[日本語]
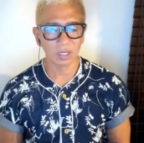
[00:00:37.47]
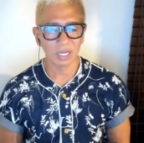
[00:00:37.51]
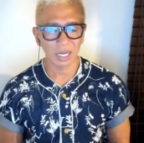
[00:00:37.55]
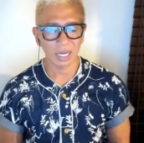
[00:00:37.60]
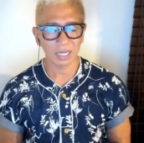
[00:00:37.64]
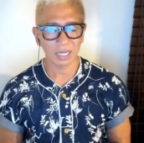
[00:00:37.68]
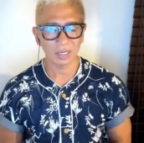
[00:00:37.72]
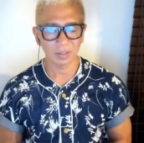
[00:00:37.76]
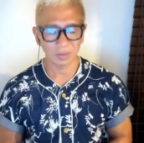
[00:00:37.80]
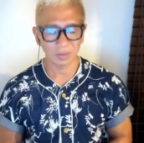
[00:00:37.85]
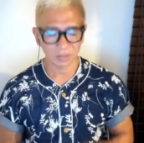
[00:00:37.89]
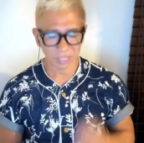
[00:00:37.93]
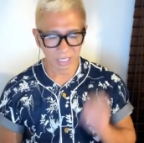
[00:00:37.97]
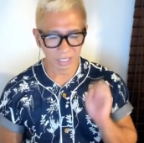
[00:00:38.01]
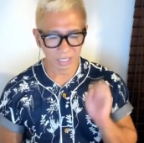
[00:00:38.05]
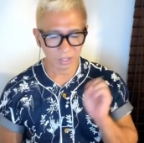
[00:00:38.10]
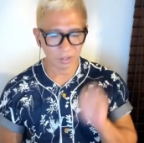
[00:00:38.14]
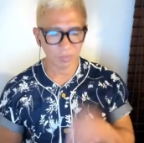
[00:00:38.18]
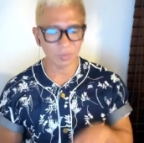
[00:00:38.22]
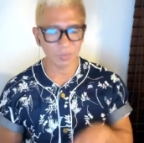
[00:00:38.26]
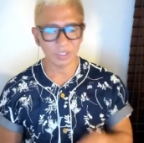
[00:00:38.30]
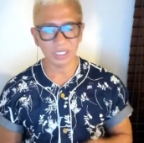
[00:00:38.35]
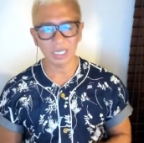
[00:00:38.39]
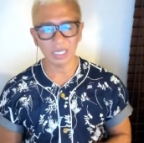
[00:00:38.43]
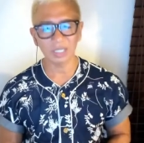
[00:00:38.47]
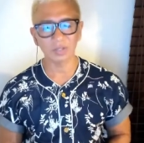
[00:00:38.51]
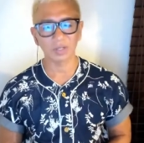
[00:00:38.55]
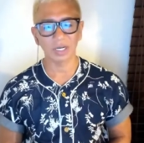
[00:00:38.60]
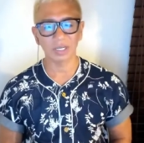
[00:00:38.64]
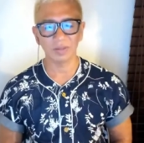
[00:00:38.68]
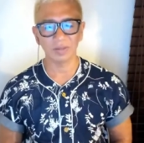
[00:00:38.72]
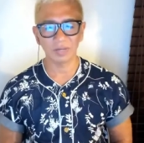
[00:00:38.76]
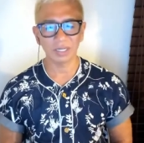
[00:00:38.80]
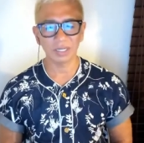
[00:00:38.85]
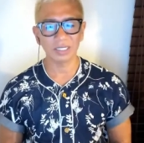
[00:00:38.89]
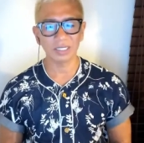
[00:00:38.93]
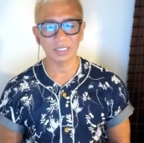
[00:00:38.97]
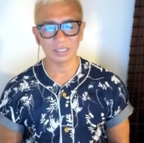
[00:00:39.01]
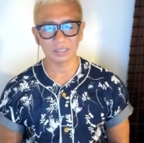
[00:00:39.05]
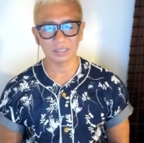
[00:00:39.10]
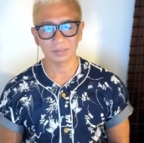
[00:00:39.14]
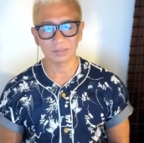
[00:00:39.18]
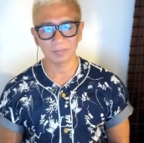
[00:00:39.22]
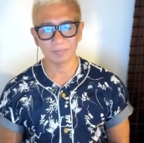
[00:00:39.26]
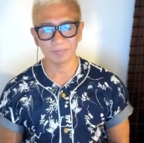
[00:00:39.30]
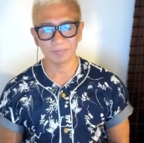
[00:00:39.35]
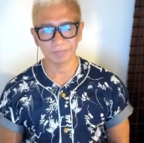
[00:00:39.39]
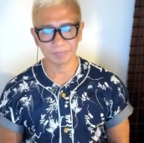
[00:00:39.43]
う、あの、計量見たいとか言わないです。
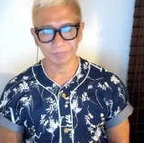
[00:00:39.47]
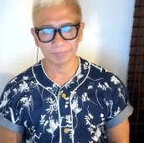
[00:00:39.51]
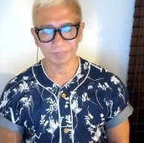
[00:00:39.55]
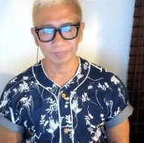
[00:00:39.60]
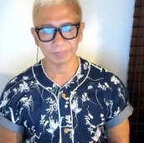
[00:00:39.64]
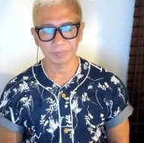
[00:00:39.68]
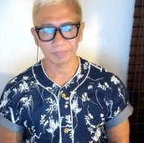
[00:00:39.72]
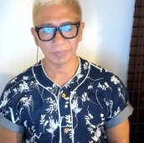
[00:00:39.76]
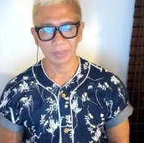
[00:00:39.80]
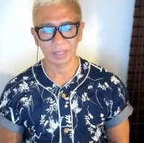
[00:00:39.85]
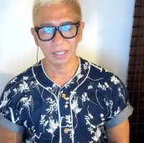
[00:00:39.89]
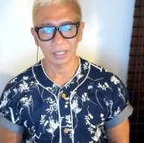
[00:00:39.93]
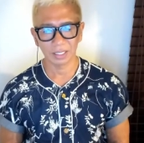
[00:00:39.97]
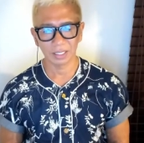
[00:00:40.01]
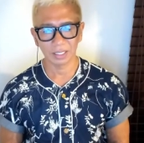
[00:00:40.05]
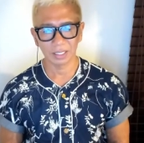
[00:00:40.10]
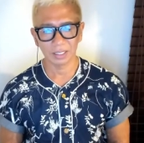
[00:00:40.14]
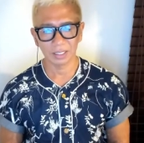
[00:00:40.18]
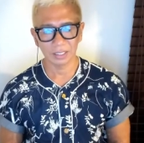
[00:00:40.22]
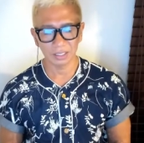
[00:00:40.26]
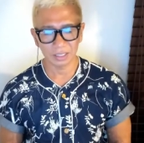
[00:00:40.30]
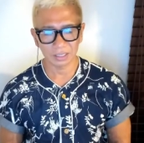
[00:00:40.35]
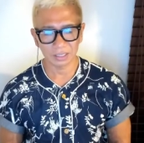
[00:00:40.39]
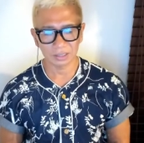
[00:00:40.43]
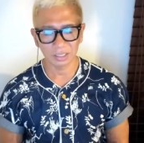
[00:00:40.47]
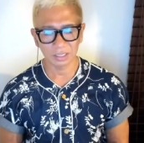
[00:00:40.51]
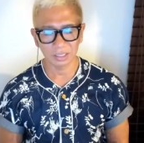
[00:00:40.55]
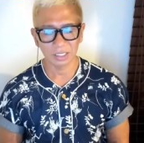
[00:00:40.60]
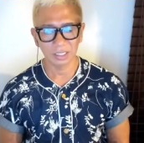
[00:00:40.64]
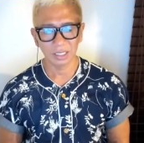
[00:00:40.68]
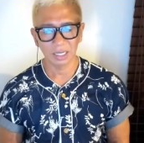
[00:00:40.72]
うん。いいです。